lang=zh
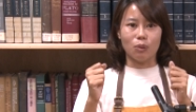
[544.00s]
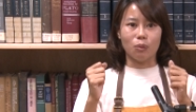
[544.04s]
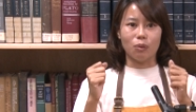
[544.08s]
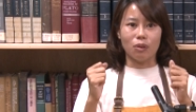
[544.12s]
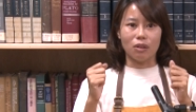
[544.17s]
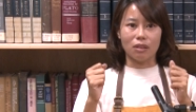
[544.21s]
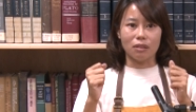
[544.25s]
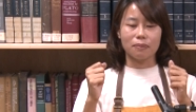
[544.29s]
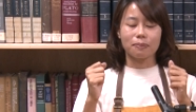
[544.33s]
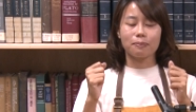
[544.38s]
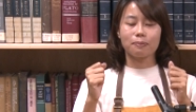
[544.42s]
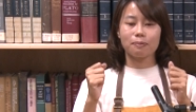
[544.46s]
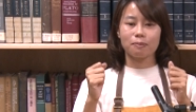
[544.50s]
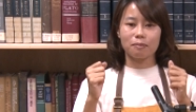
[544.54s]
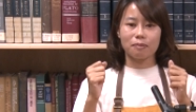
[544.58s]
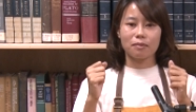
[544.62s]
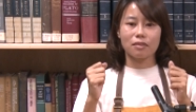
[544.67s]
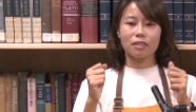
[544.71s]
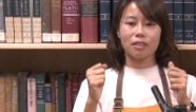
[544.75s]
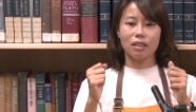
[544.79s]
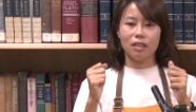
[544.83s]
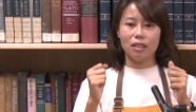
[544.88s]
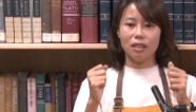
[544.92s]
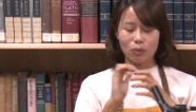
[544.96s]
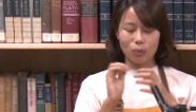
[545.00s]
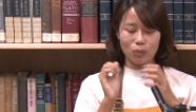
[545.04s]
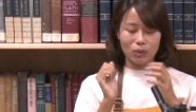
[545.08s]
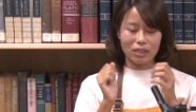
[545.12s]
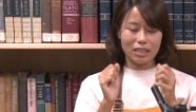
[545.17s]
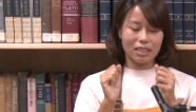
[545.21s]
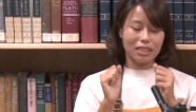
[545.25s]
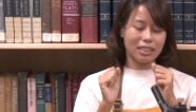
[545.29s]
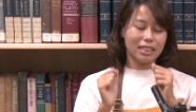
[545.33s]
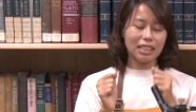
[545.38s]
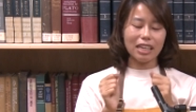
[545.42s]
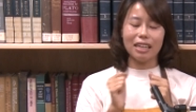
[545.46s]
我。”我已
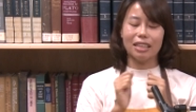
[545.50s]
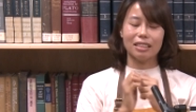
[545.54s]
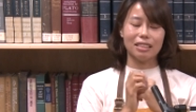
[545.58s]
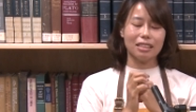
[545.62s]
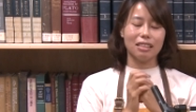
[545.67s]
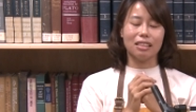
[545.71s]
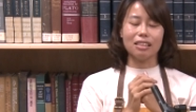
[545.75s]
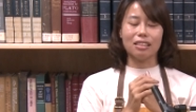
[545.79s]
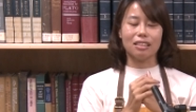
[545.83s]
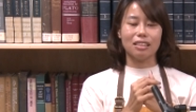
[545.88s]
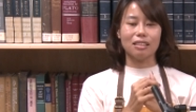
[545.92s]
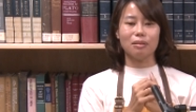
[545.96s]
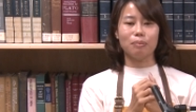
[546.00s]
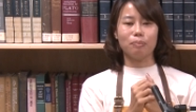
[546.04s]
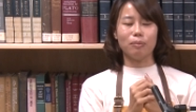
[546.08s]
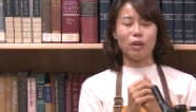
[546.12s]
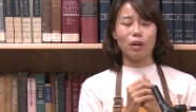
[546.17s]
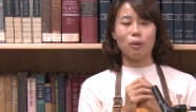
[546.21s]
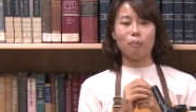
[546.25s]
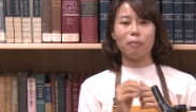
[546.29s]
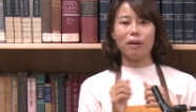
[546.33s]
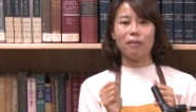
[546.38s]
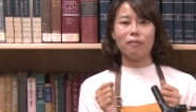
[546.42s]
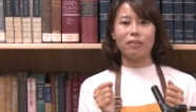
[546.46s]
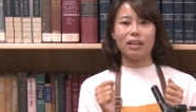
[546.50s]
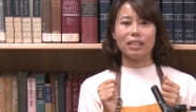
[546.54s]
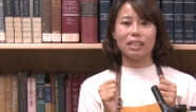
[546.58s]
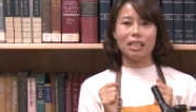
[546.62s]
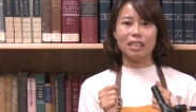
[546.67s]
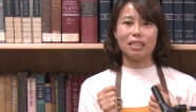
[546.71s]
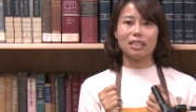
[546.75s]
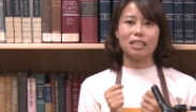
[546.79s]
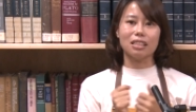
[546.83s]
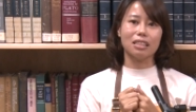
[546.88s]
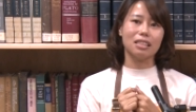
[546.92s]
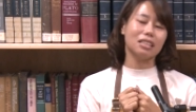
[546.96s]
经在真的是没有办法再
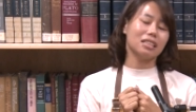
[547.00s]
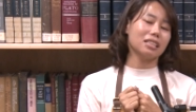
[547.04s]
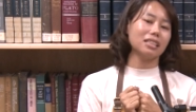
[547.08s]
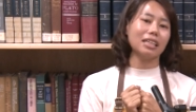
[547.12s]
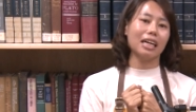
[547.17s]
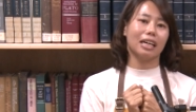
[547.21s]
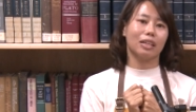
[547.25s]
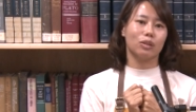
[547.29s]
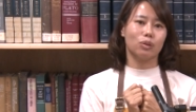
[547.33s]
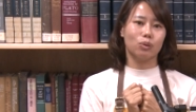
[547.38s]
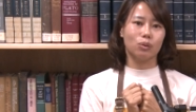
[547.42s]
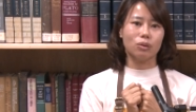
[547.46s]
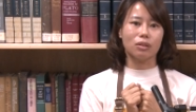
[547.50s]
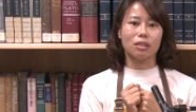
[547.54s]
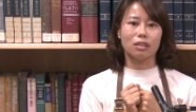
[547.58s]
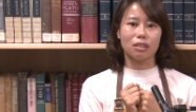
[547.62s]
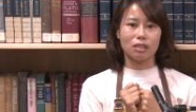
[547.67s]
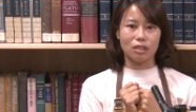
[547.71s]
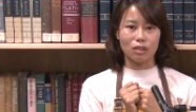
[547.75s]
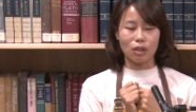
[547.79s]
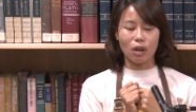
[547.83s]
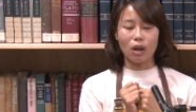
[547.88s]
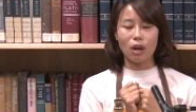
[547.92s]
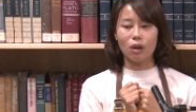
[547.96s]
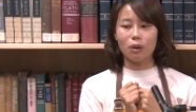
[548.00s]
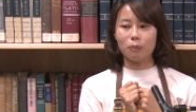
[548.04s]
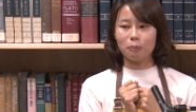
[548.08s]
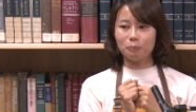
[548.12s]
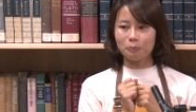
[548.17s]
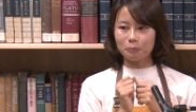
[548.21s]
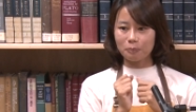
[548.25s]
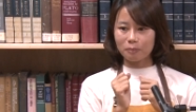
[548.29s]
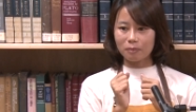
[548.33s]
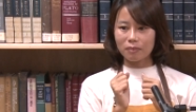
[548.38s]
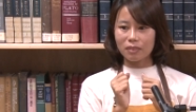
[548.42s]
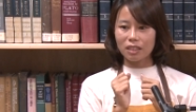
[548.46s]
支持下去的时候，
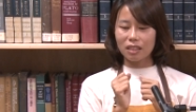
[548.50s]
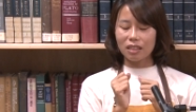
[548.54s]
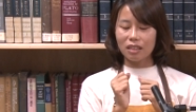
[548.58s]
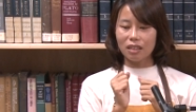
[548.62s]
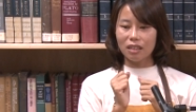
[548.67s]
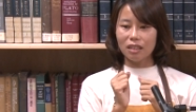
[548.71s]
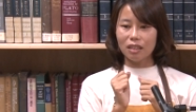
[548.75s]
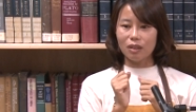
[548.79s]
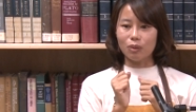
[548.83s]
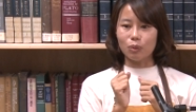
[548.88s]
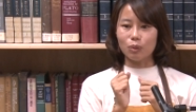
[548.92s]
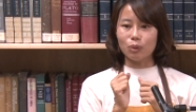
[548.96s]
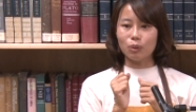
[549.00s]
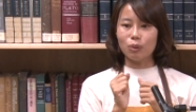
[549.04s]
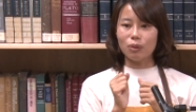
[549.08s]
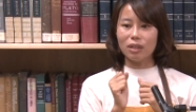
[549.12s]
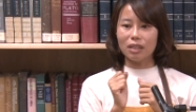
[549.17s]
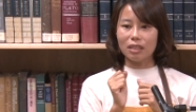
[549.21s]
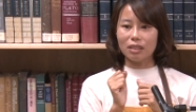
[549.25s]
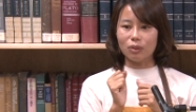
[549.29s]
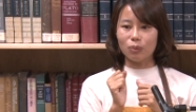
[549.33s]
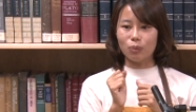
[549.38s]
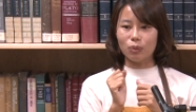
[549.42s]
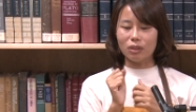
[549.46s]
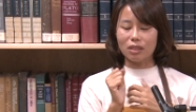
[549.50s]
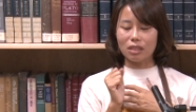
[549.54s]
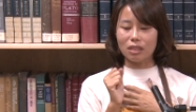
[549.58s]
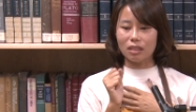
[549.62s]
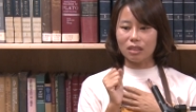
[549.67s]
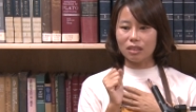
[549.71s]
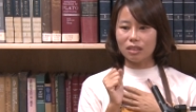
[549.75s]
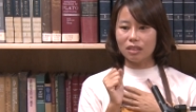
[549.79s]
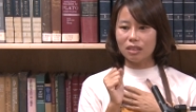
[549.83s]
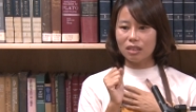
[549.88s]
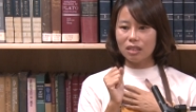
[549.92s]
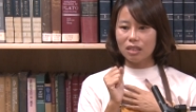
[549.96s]
我突然我
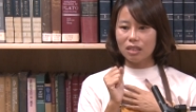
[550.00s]
的，